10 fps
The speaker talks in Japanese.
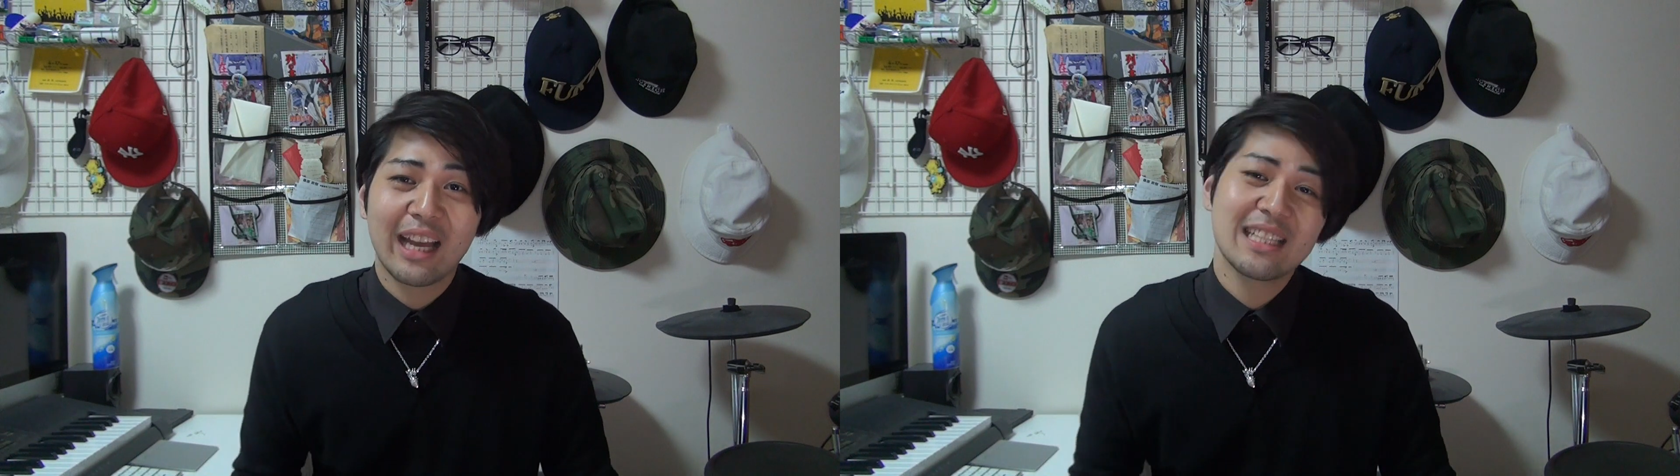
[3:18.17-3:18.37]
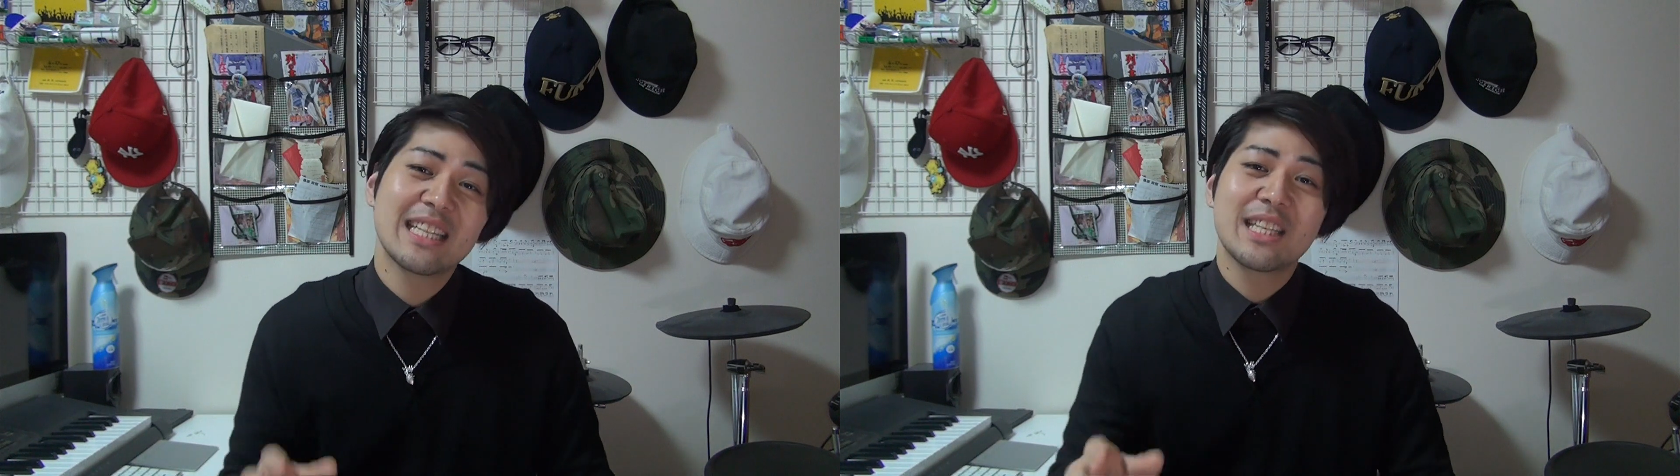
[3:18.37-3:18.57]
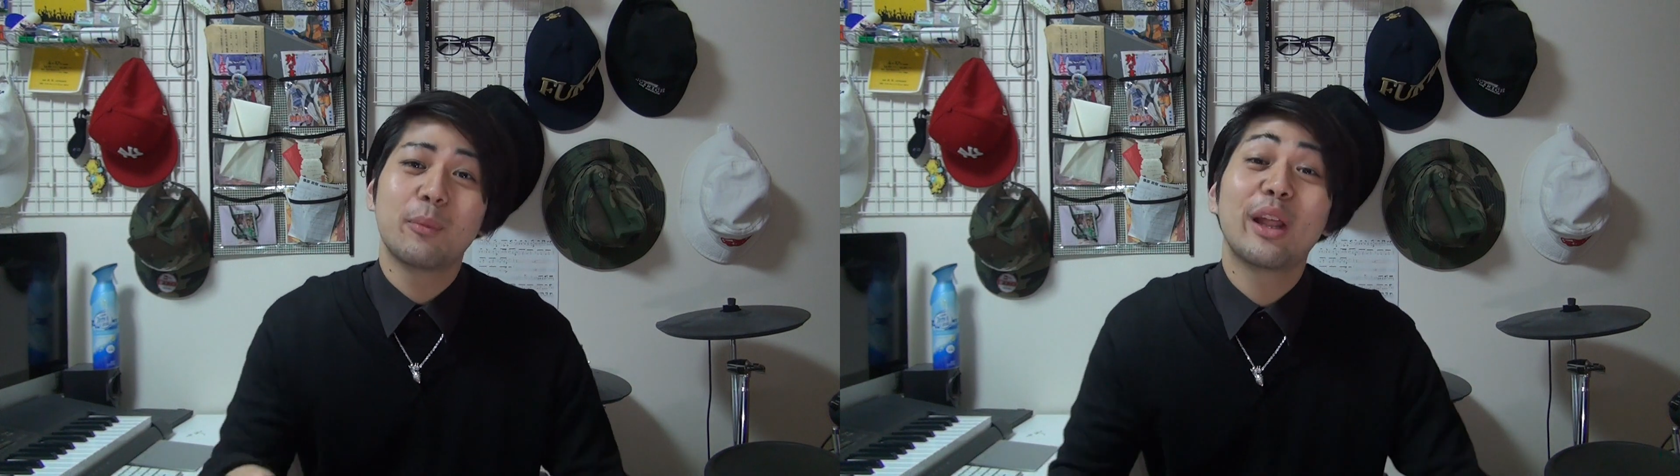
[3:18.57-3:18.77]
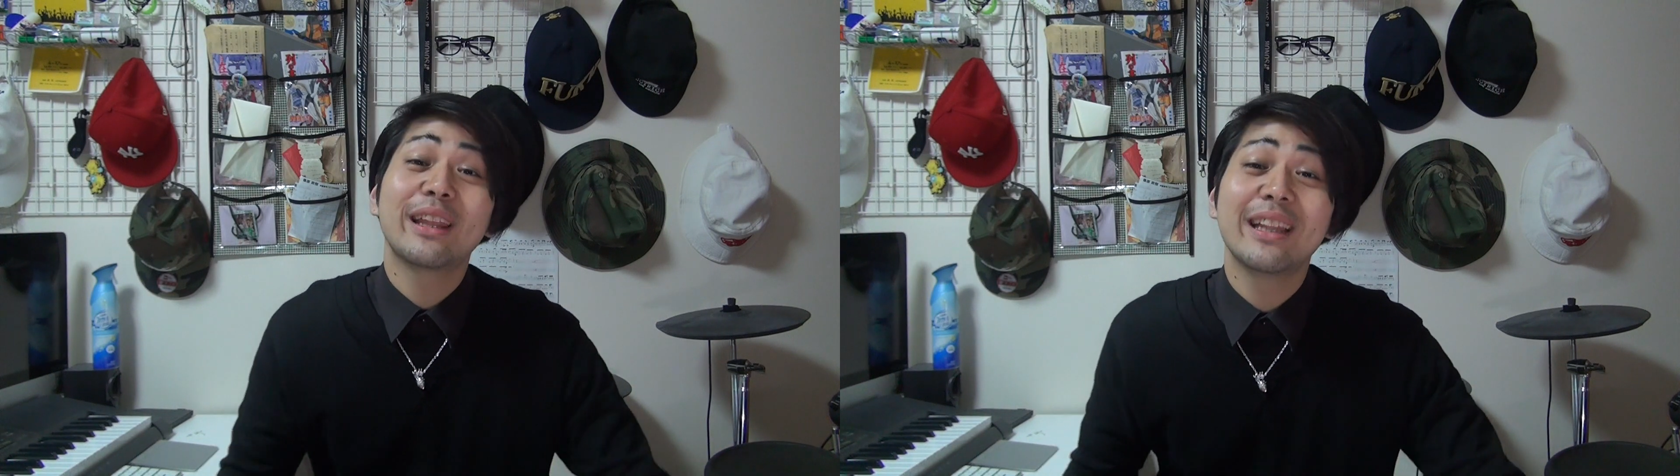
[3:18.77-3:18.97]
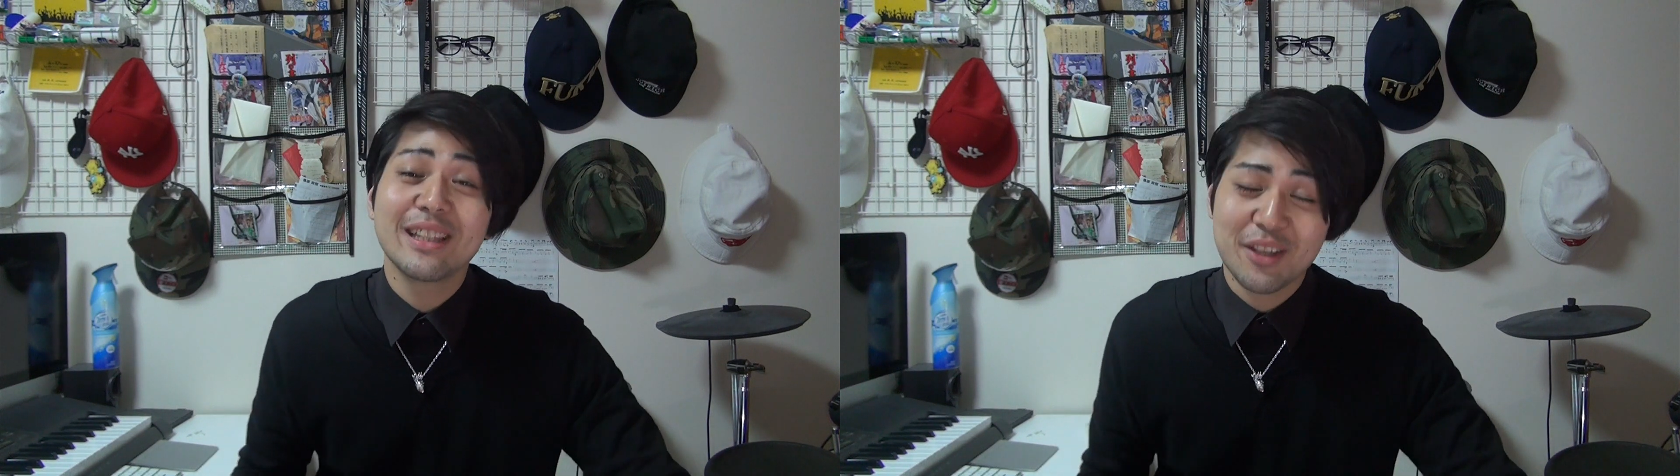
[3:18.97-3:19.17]
上げさせてもらっ
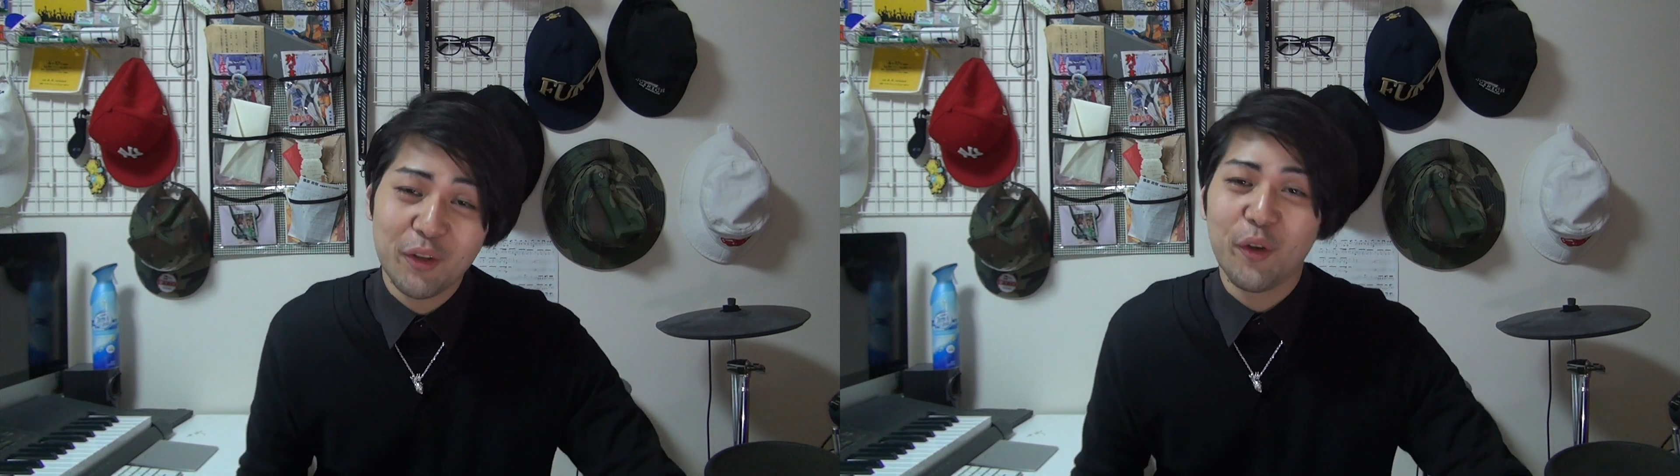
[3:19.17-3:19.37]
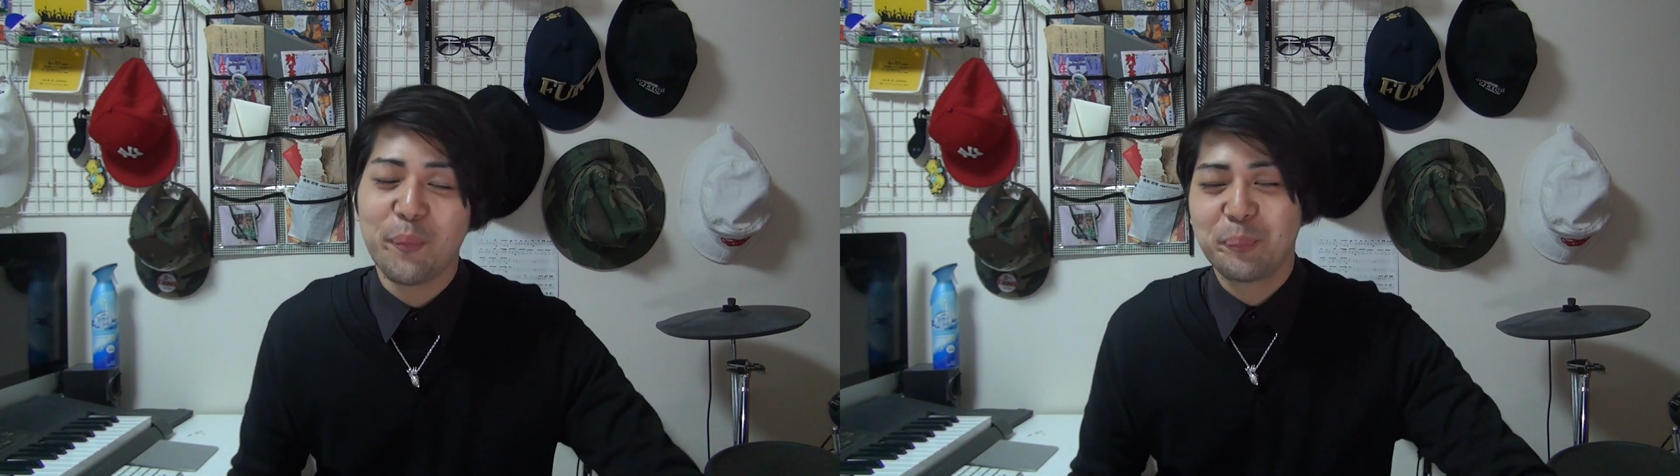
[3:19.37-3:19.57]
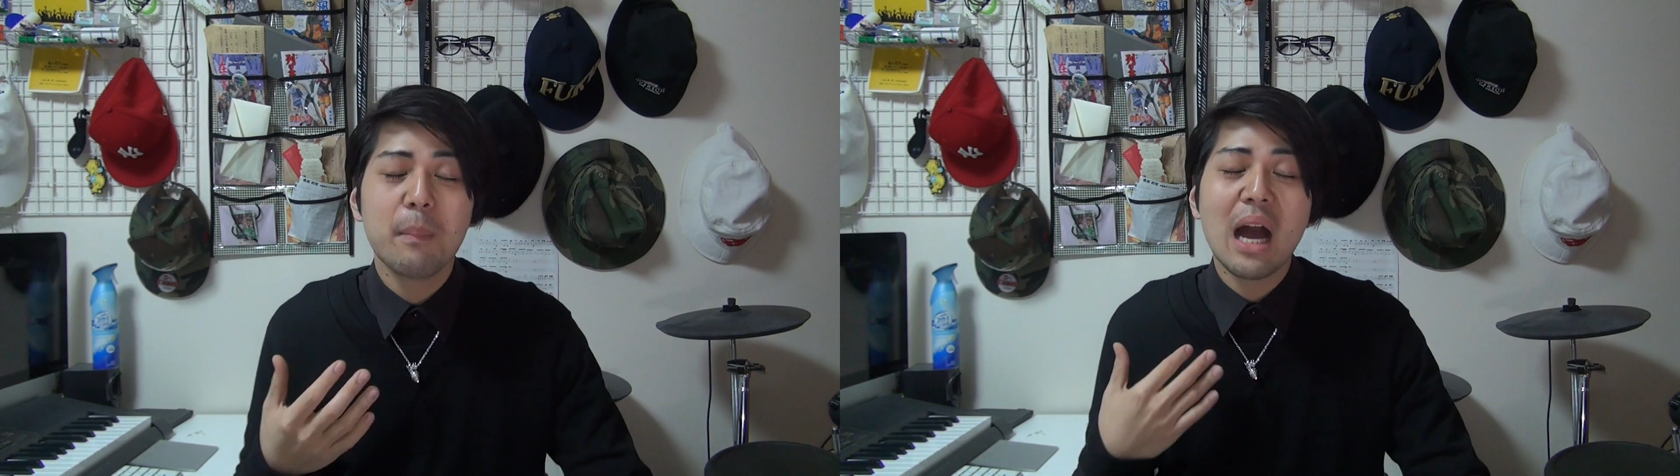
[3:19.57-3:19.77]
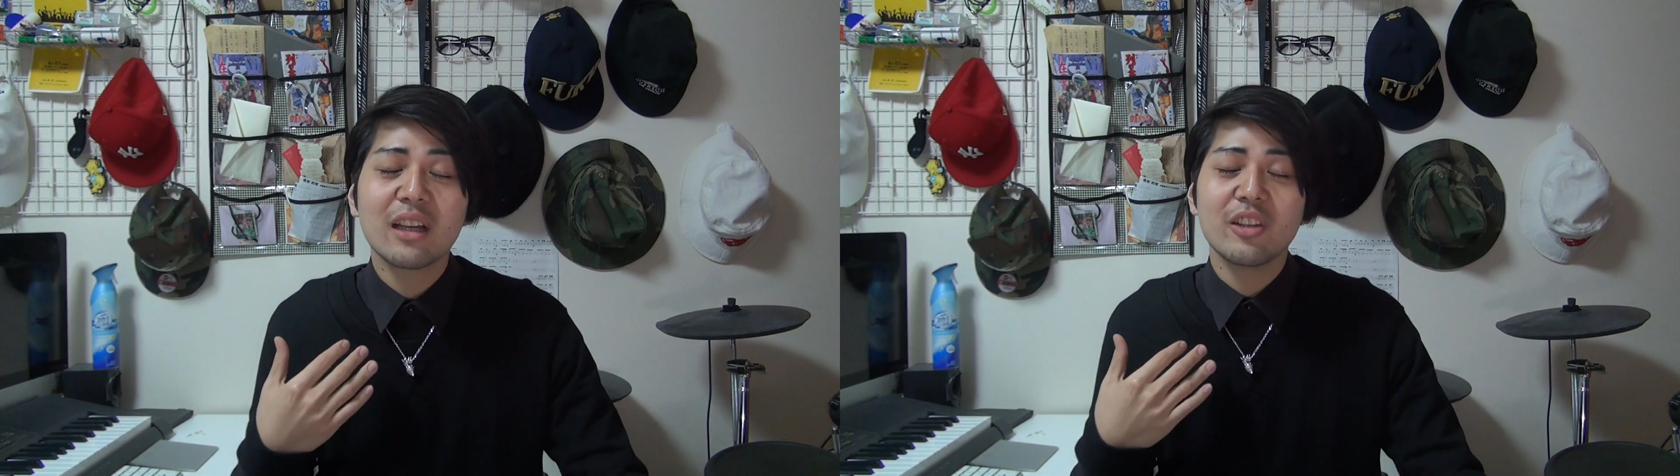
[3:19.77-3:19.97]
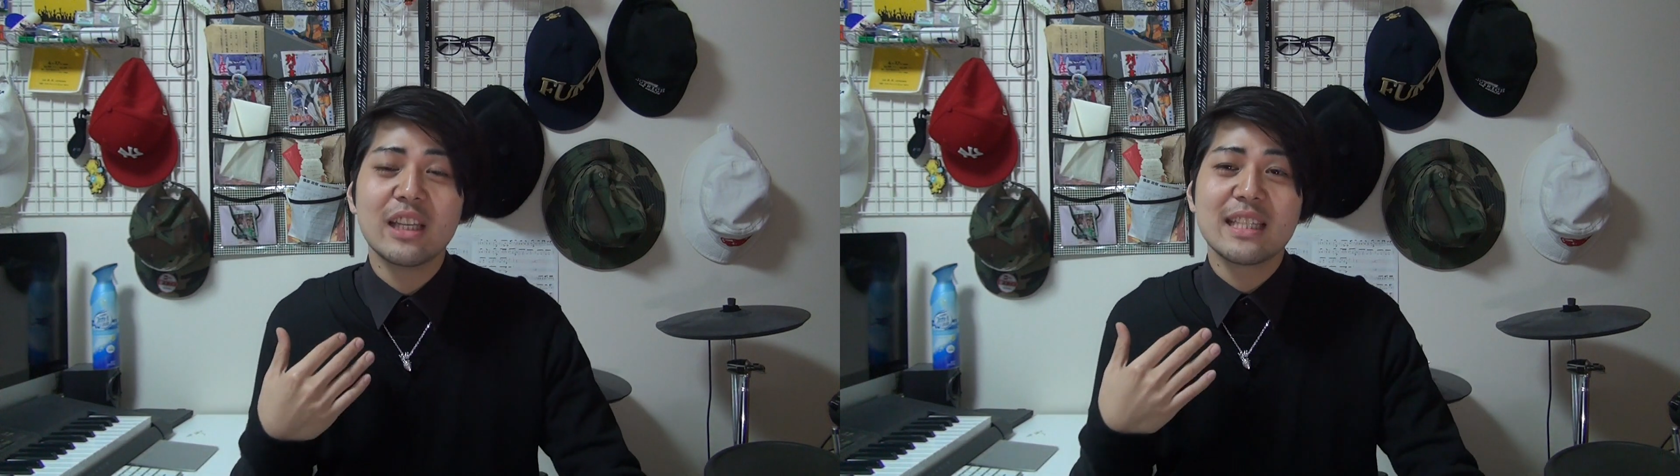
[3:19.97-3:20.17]
たんですけど、
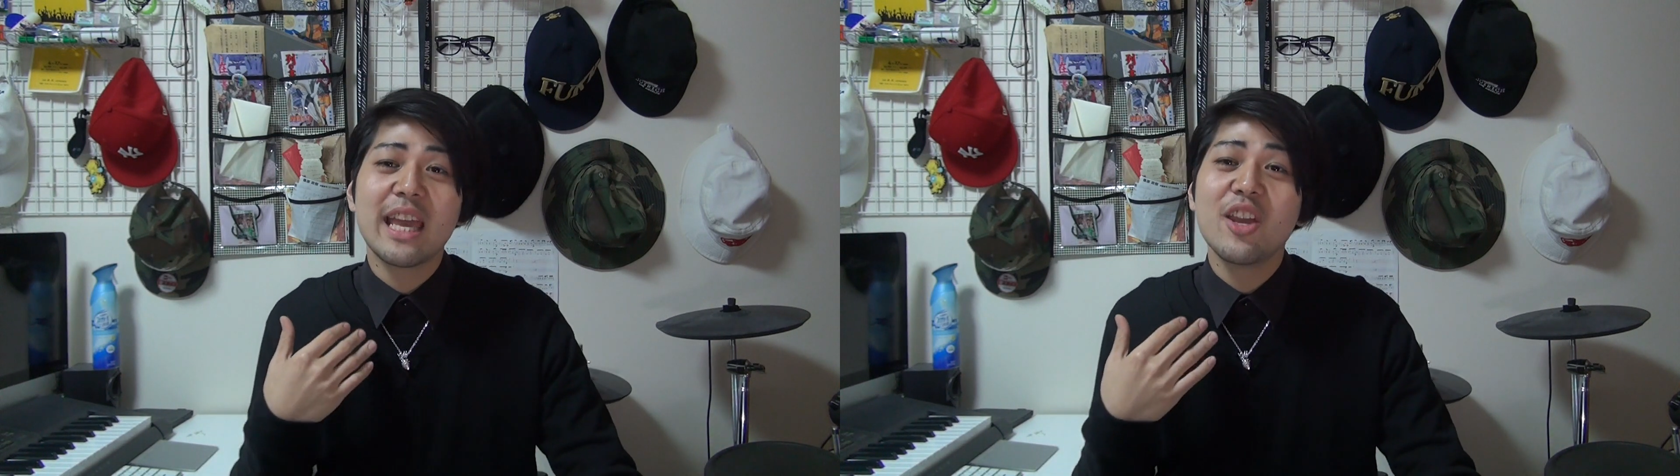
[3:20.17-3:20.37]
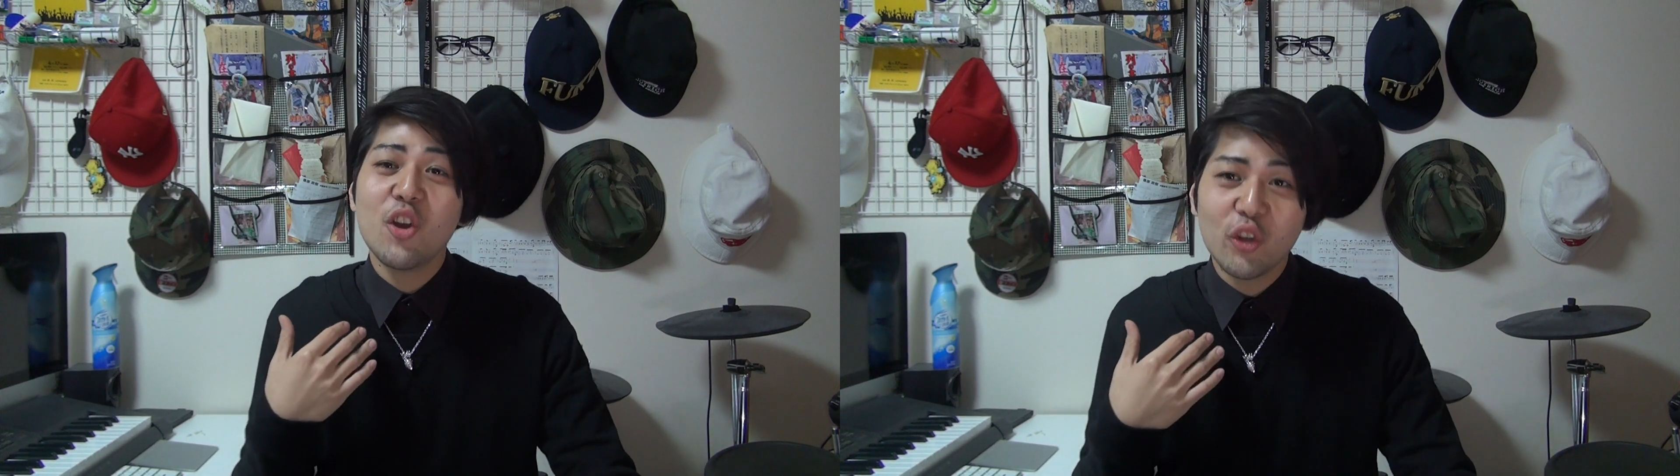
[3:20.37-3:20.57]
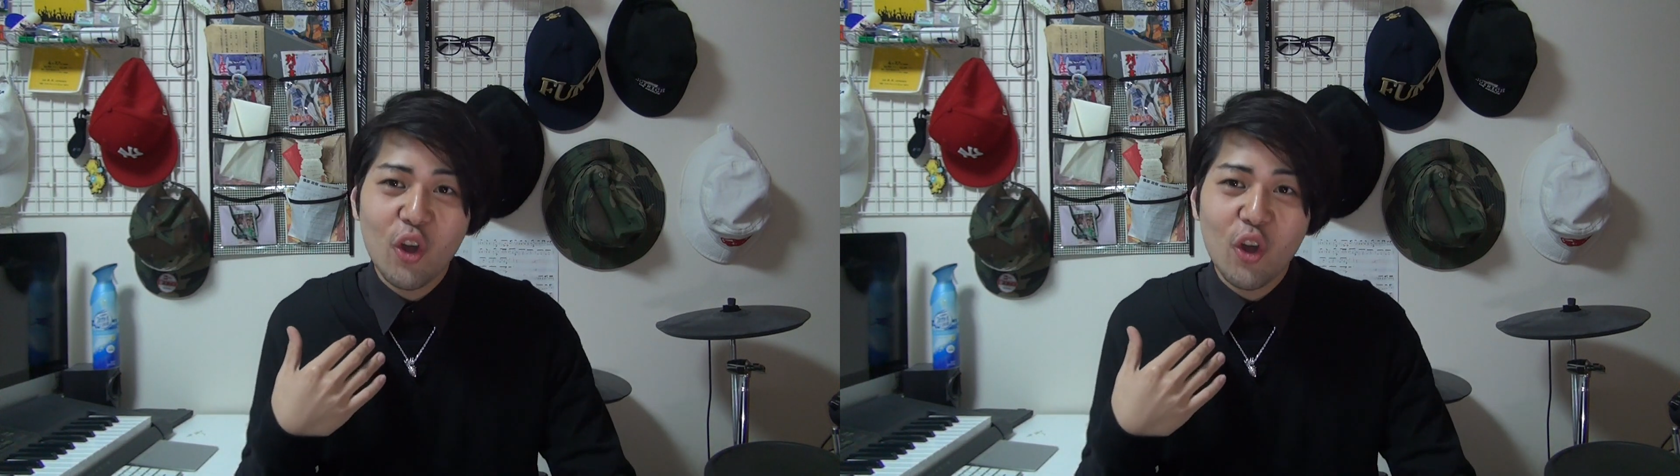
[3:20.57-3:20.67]
マークリー専用